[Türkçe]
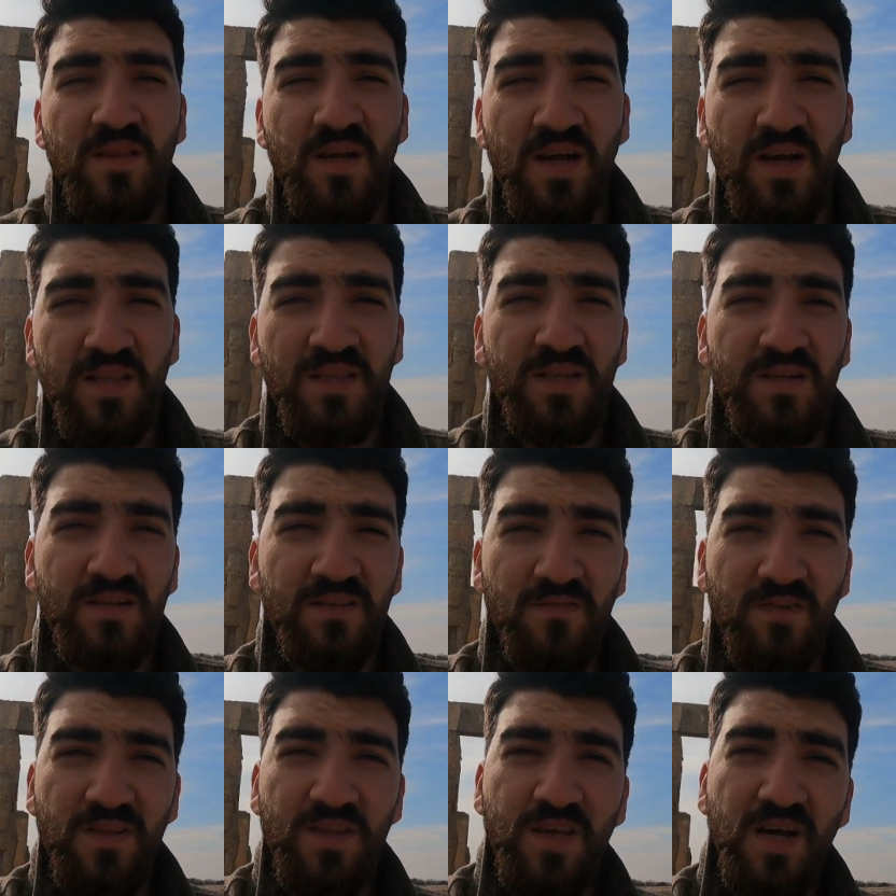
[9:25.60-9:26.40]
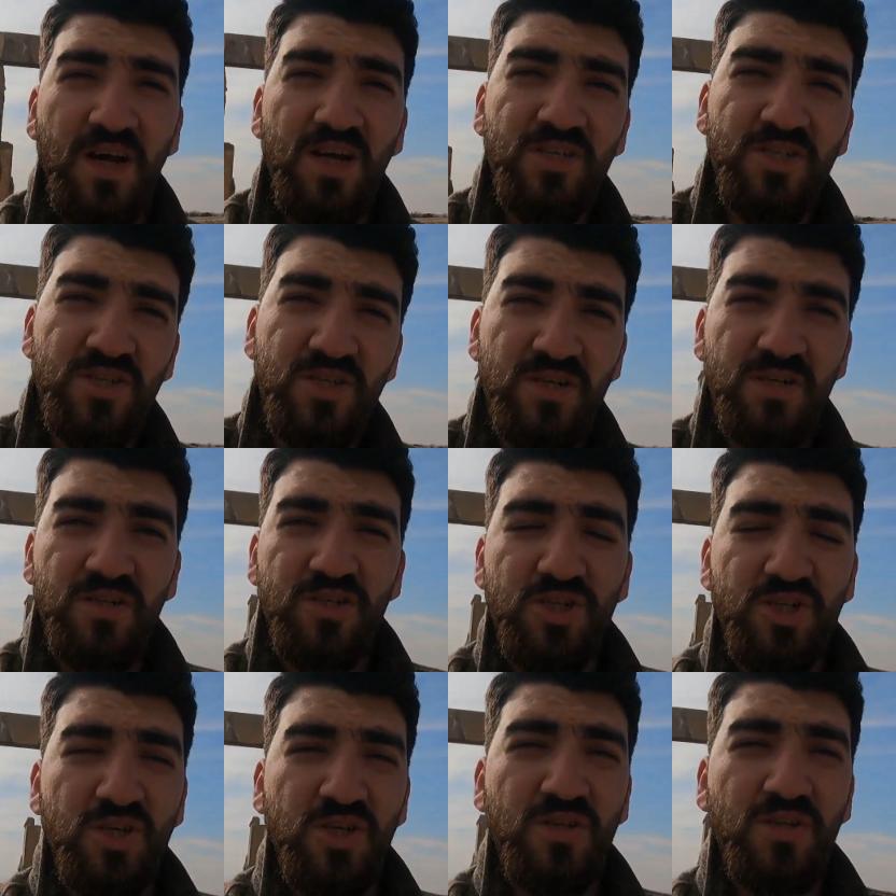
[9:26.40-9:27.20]
tahtının ve tacının
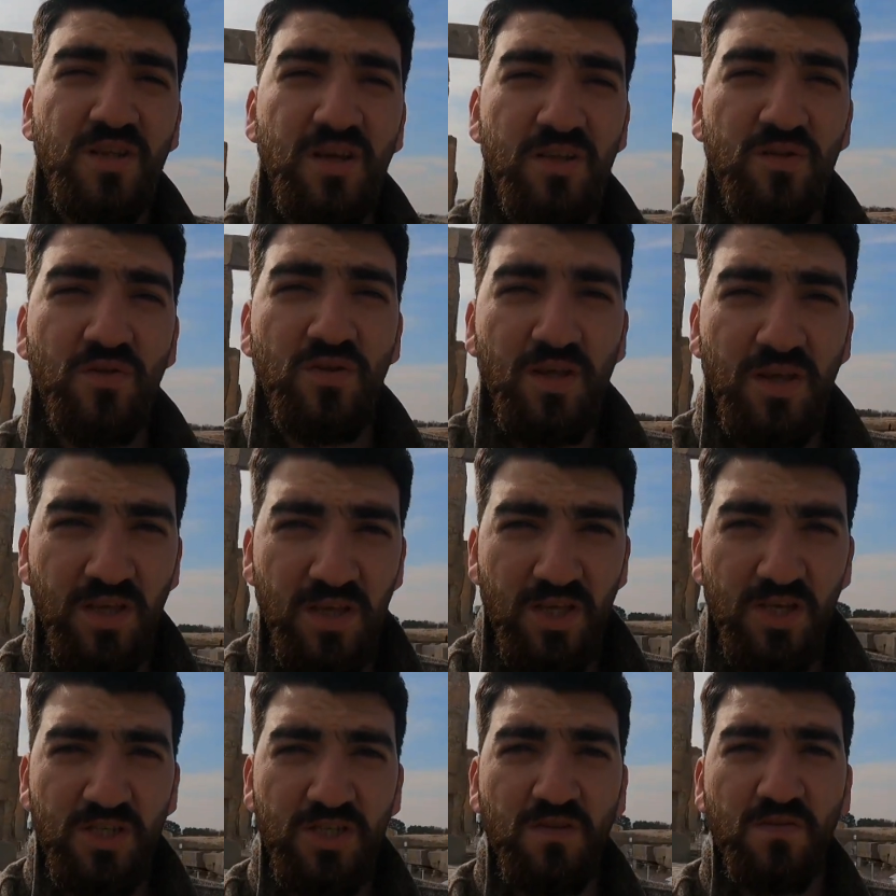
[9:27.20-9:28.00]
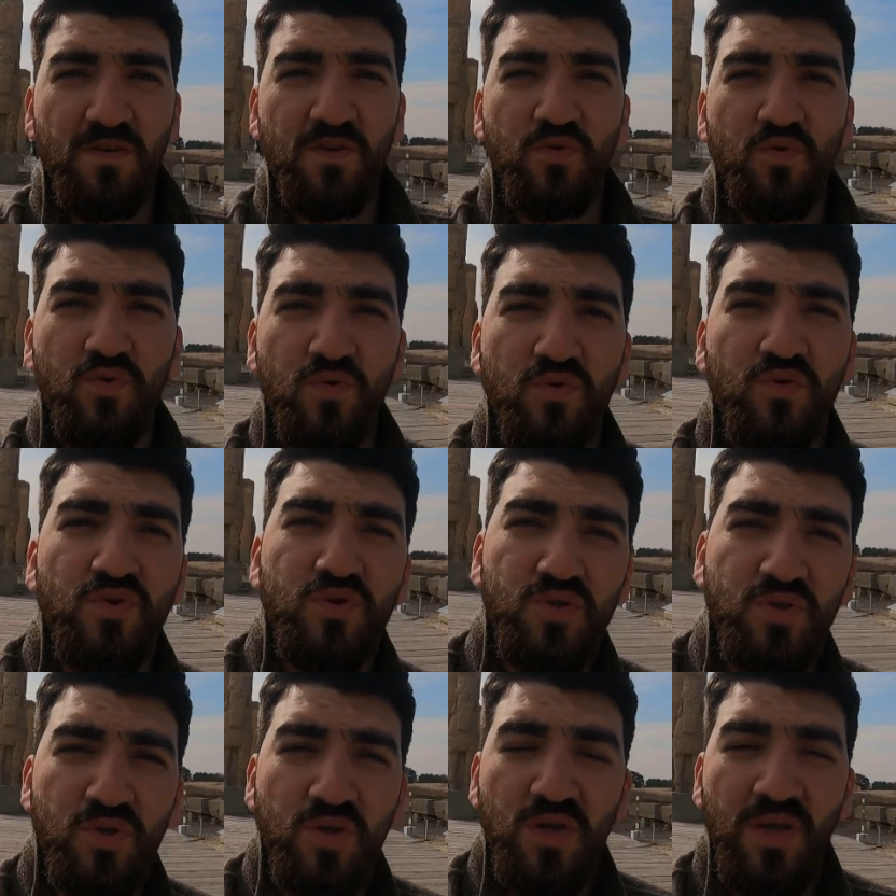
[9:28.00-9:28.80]
ışığından dolayı gece ve
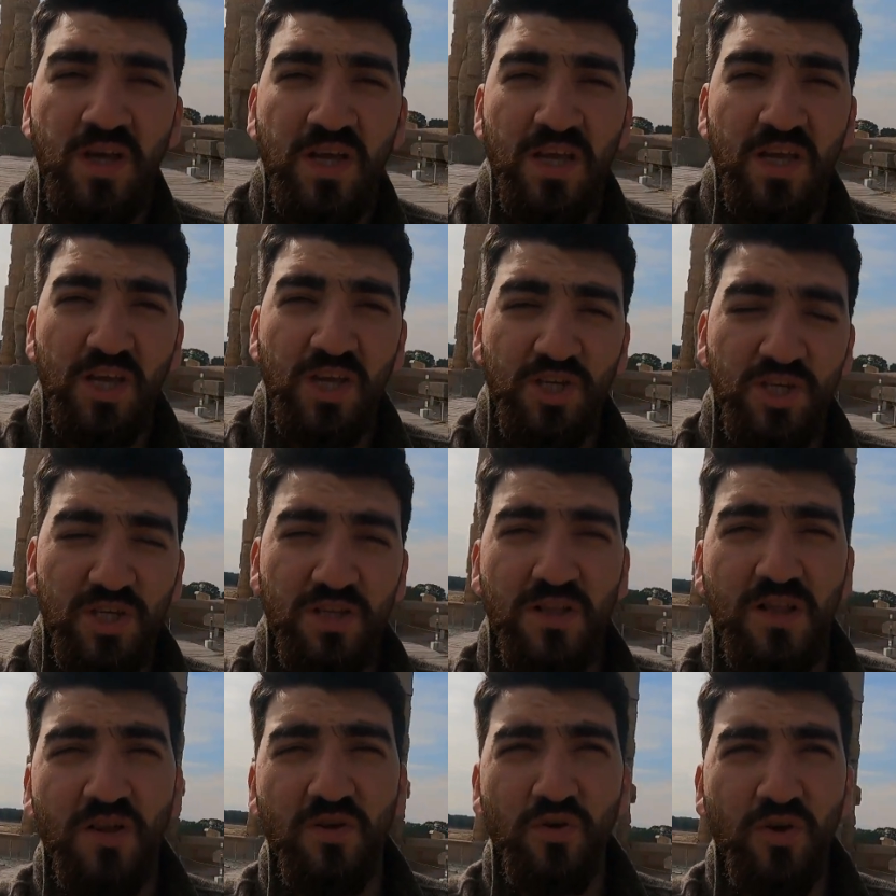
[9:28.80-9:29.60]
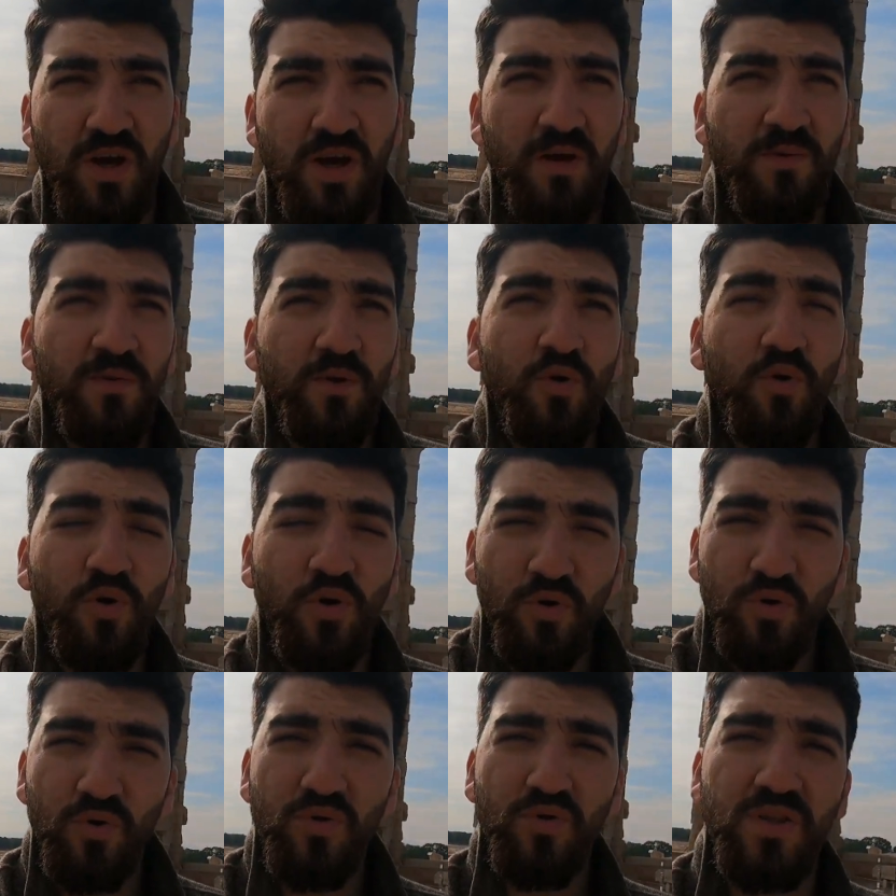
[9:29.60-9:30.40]
gündüz eşitleniyor abi.
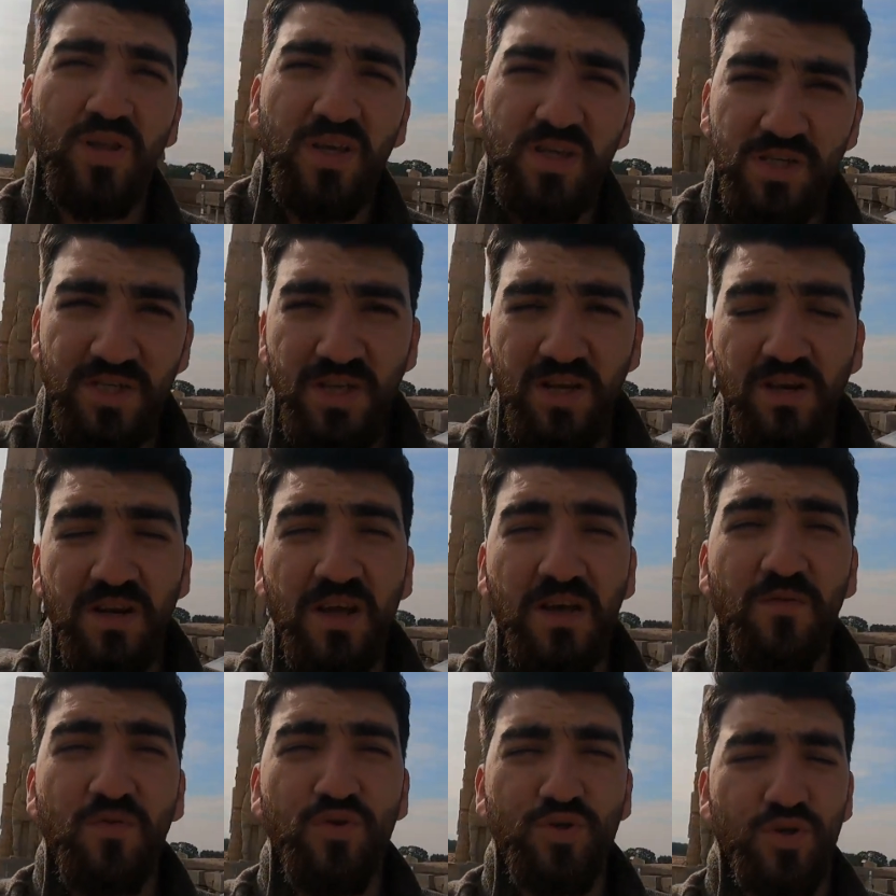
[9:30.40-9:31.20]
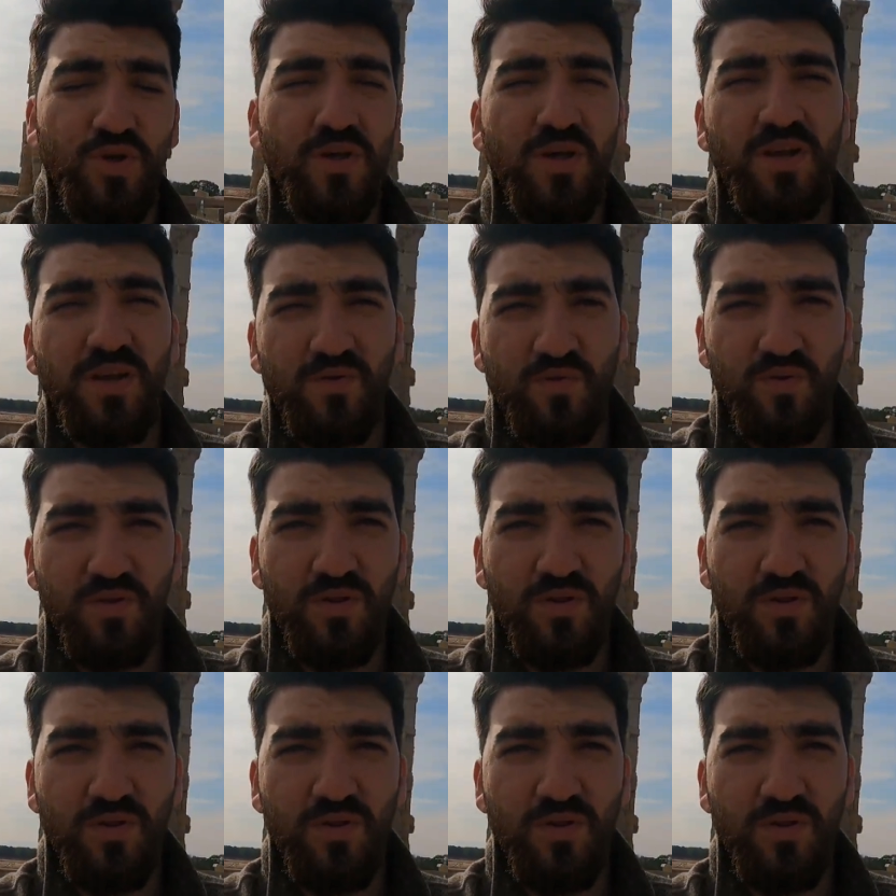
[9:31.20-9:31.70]
O günde işte Nevruz olarak